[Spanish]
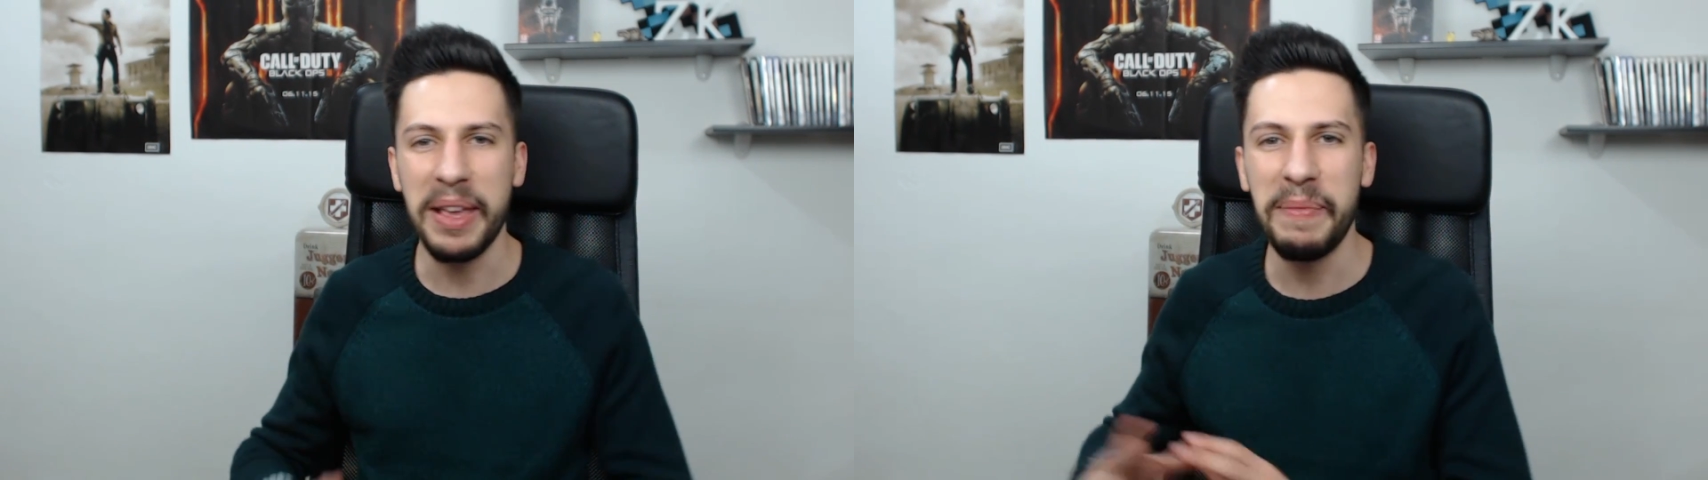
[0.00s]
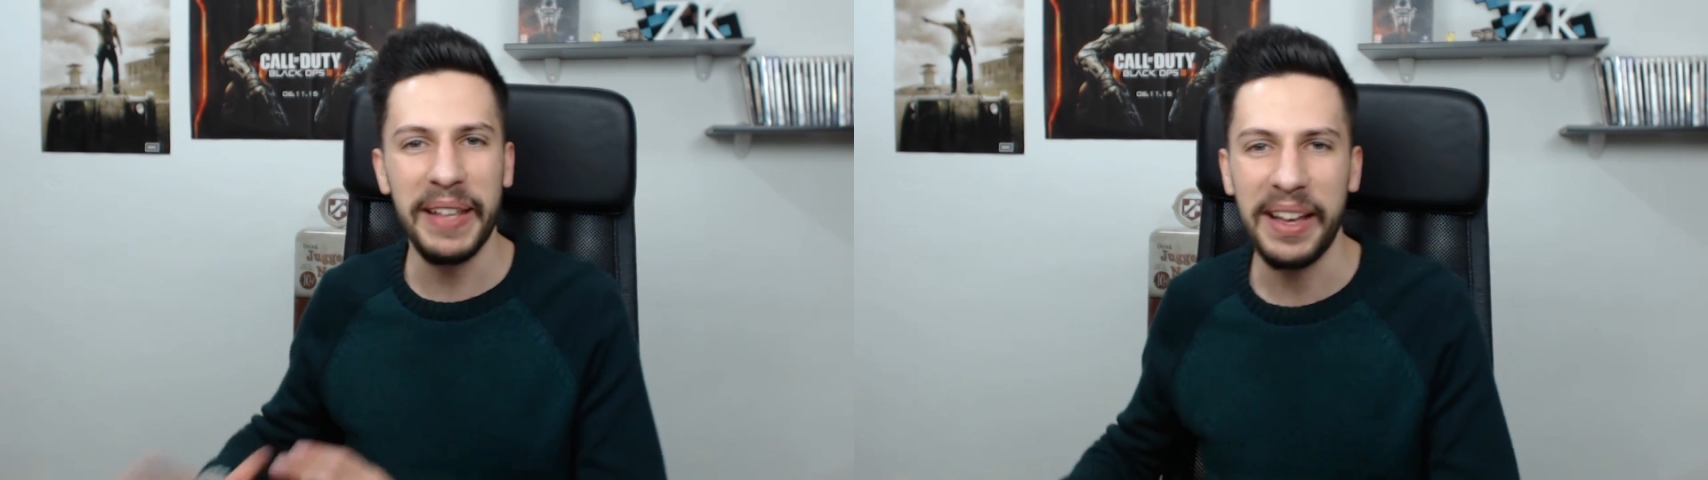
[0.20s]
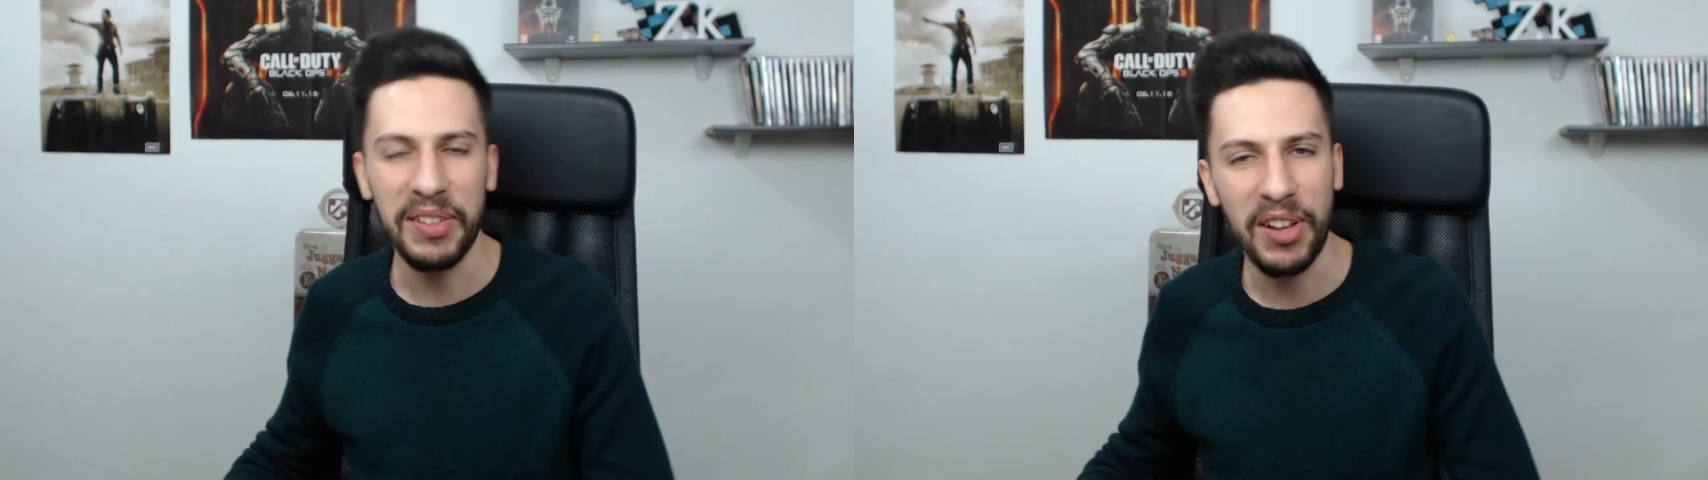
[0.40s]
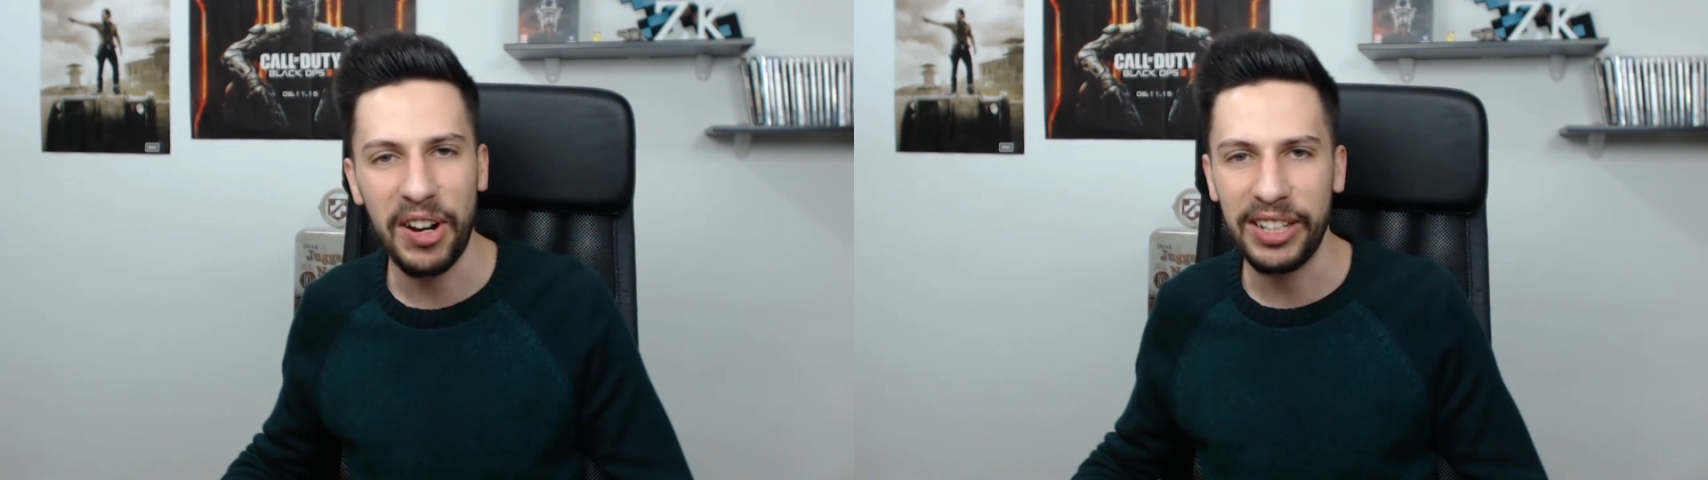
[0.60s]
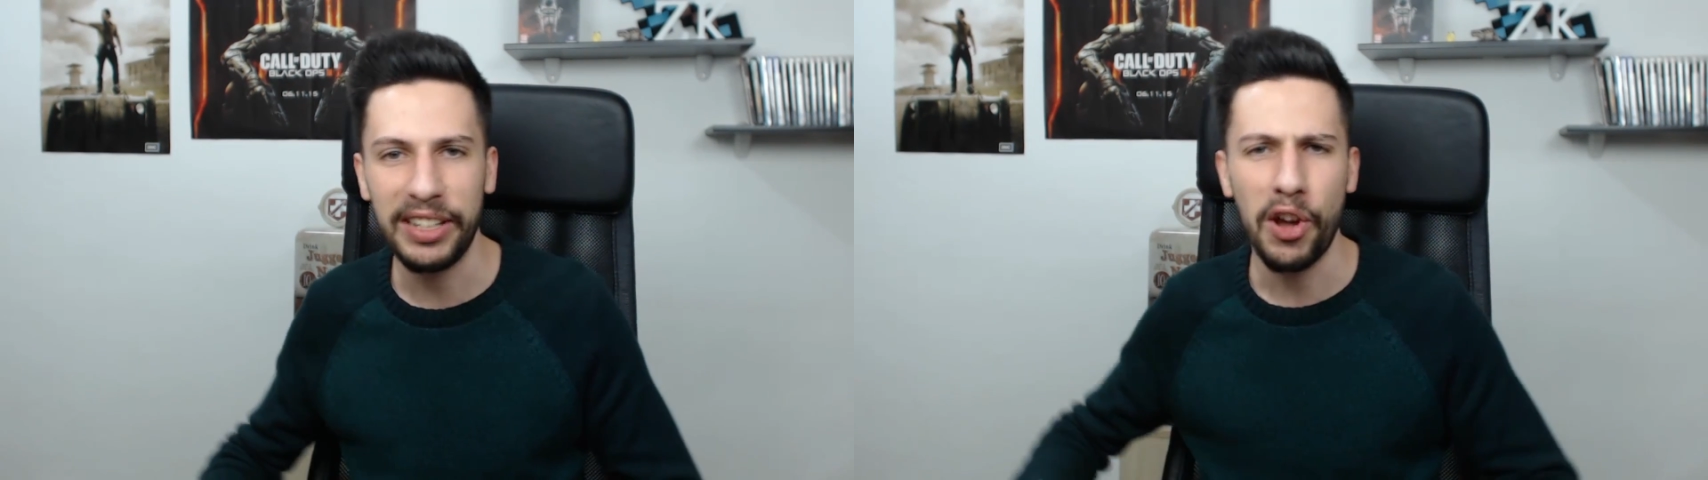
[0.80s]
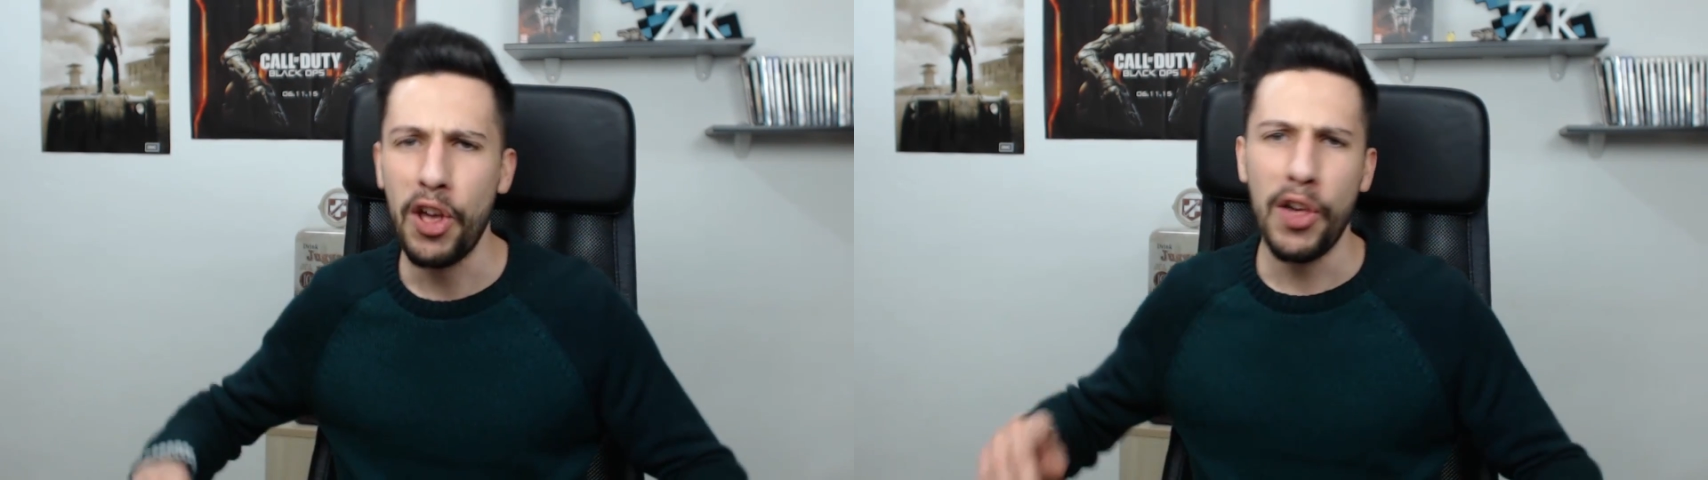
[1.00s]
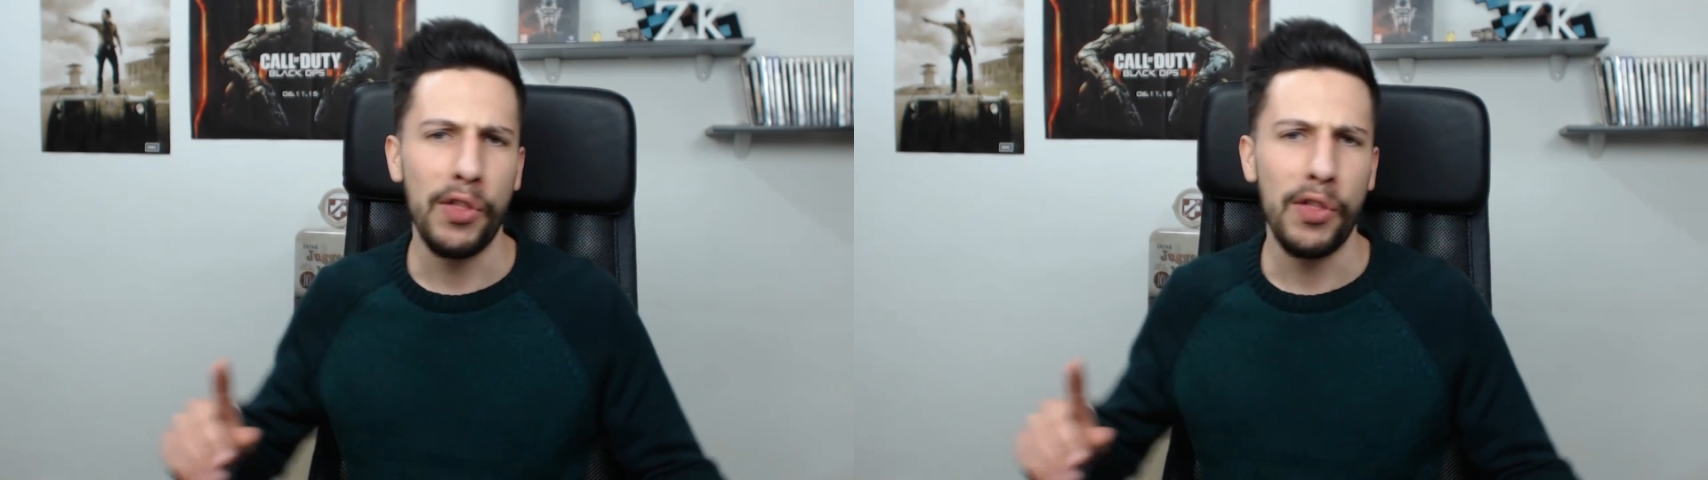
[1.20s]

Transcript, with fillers: me habéis petado todos los sitios.